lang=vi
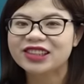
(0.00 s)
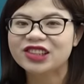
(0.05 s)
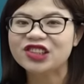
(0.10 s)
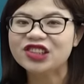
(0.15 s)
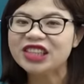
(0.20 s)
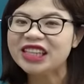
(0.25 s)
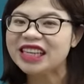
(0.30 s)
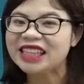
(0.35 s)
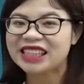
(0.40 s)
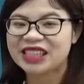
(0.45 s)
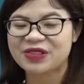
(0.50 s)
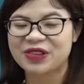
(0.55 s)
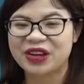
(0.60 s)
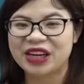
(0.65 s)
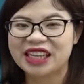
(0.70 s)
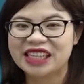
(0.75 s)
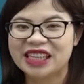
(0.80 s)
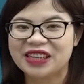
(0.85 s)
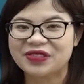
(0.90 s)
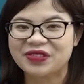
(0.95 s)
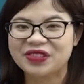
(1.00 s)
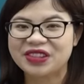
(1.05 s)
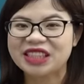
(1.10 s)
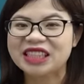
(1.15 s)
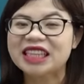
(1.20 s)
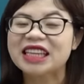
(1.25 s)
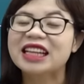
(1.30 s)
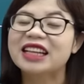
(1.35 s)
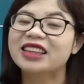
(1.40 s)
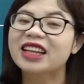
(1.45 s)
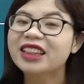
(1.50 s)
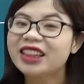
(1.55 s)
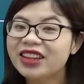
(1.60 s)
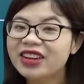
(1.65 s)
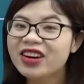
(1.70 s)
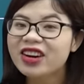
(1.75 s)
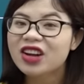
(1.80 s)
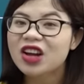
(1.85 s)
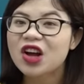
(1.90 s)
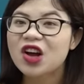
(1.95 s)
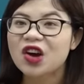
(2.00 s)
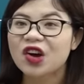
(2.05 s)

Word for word: Kuni là gì mọi người nhỉ? Kuni là đất nước.